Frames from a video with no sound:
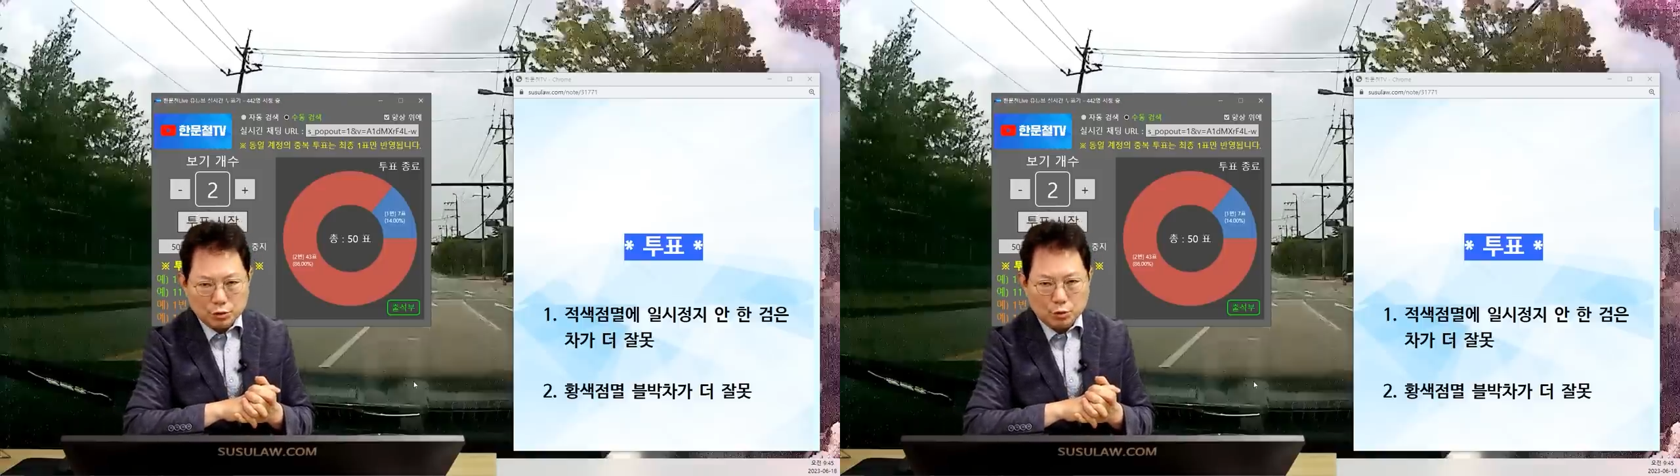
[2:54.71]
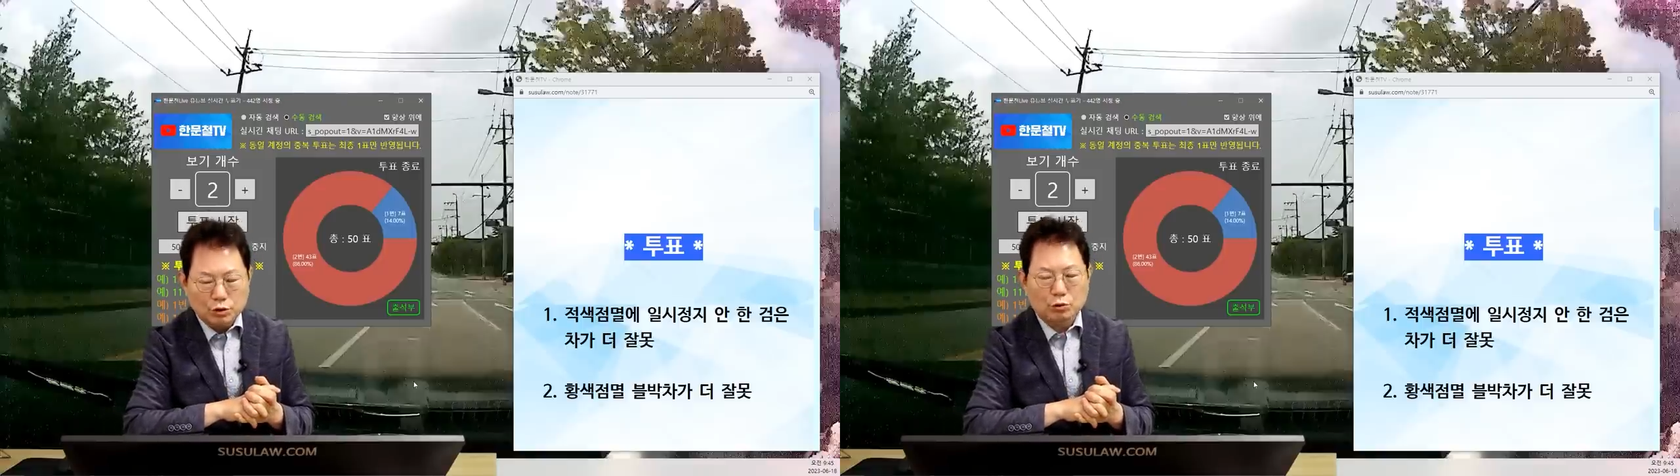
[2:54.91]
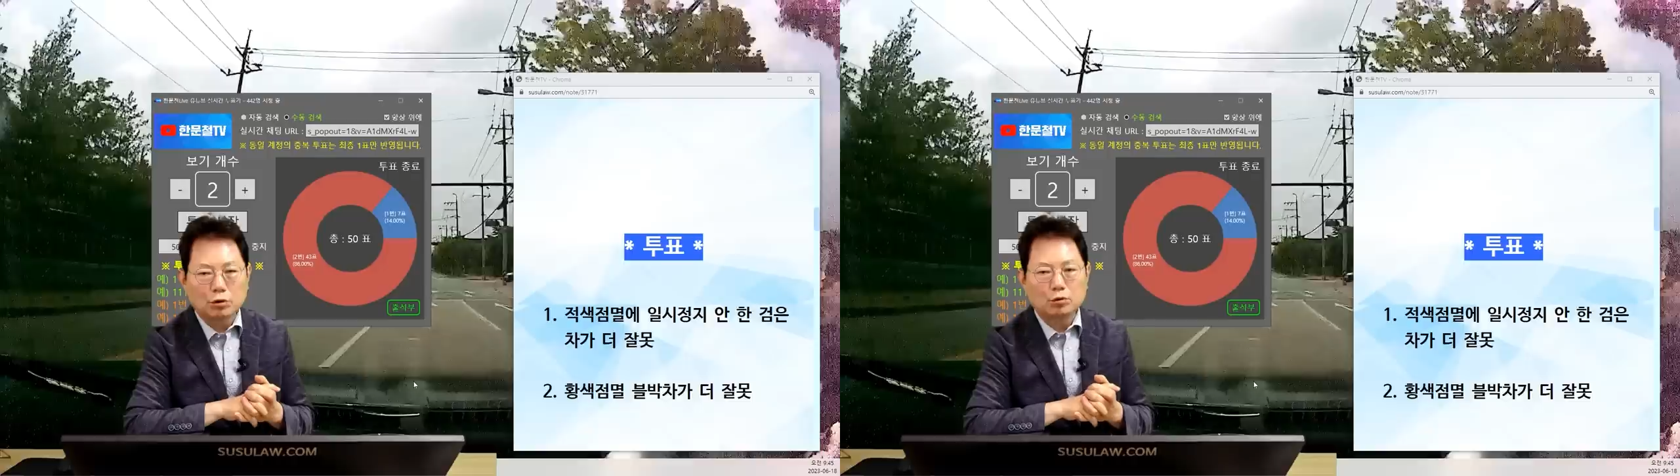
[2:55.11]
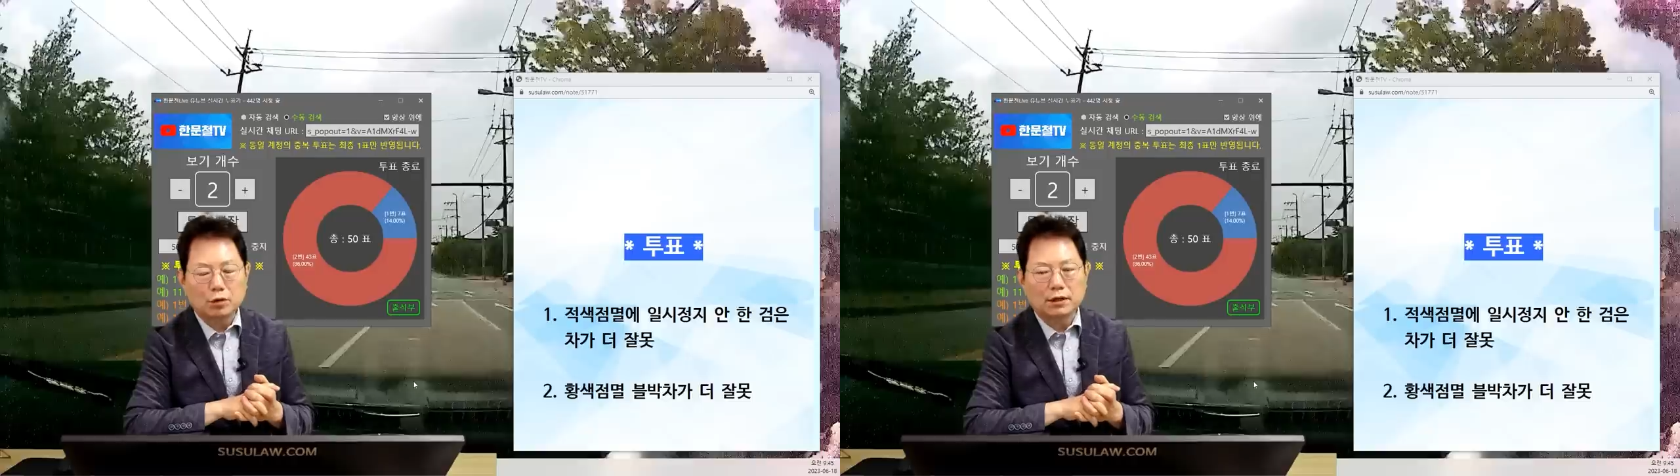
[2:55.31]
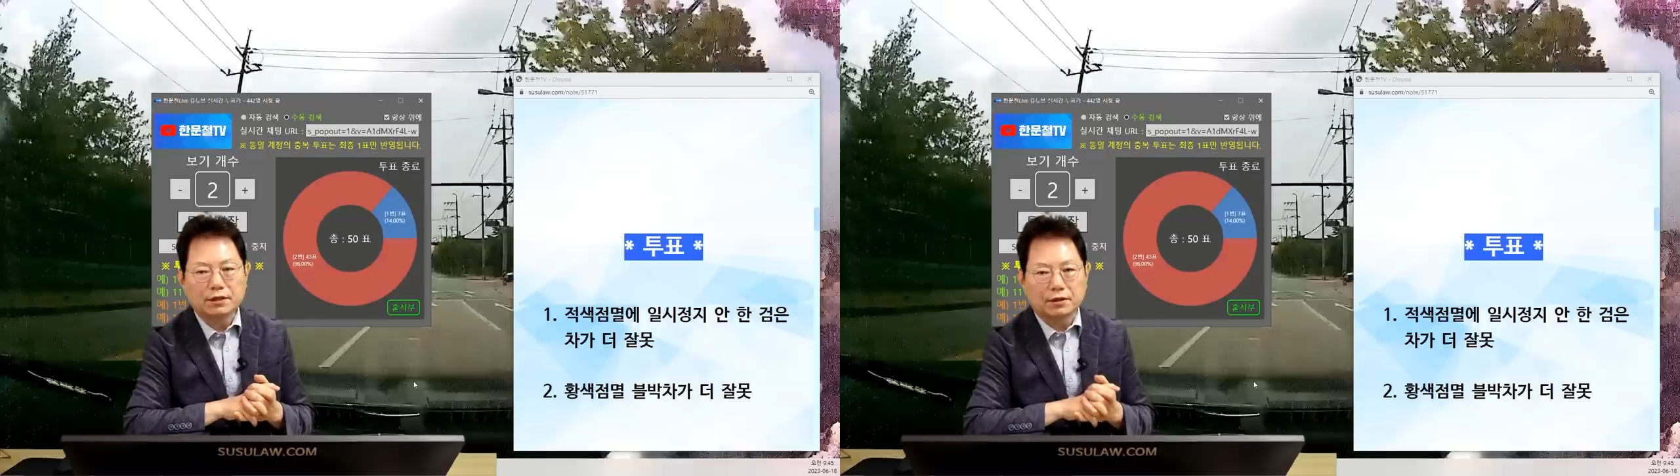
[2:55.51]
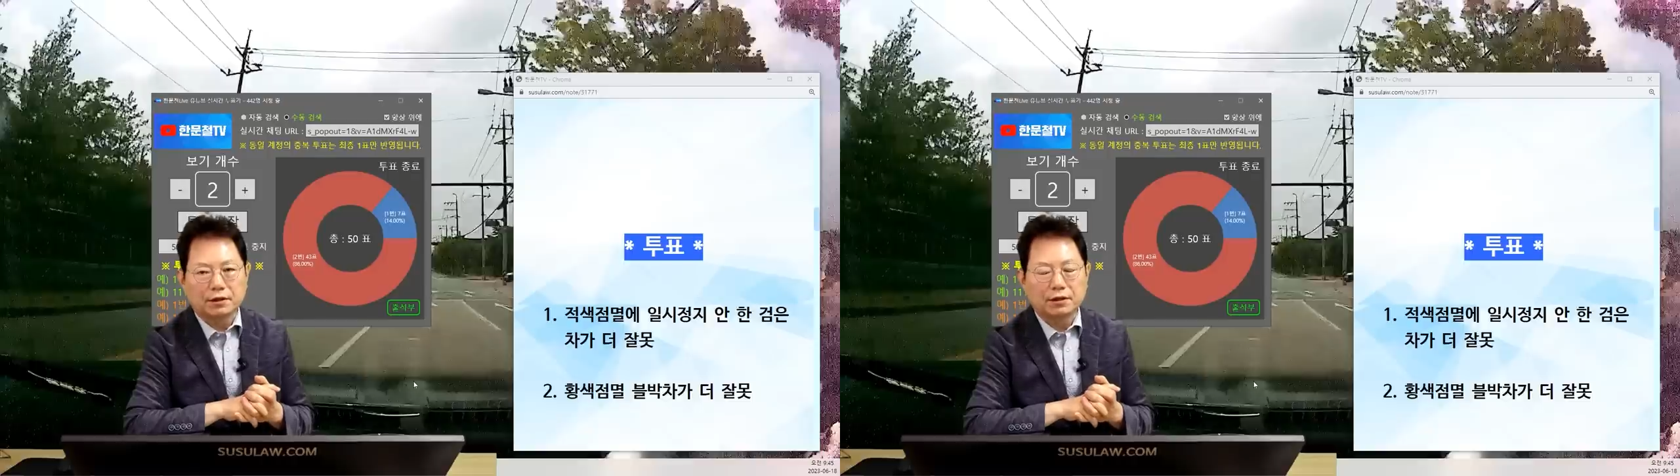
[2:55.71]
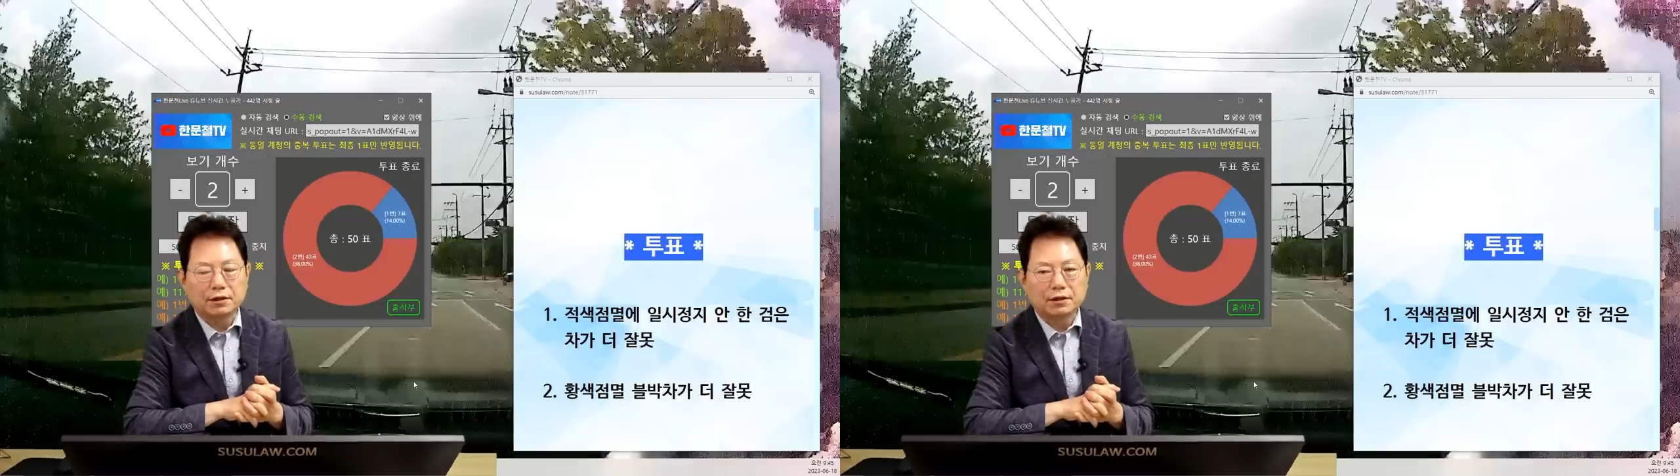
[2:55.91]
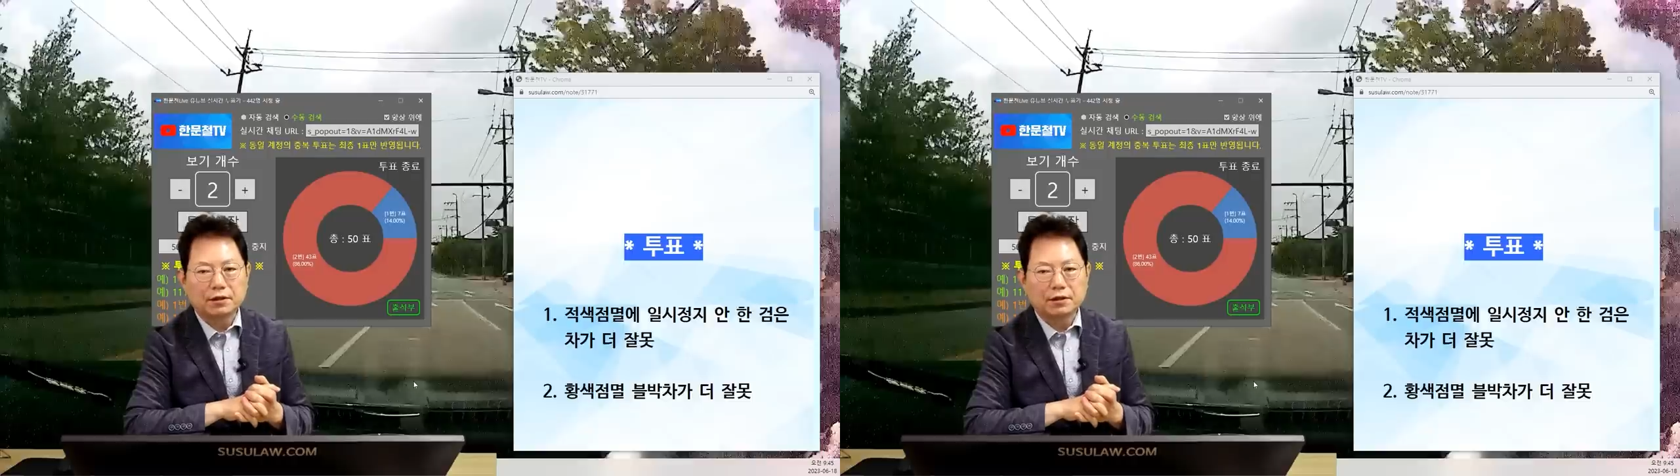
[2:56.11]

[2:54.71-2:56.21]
교차로랑 똑같아요.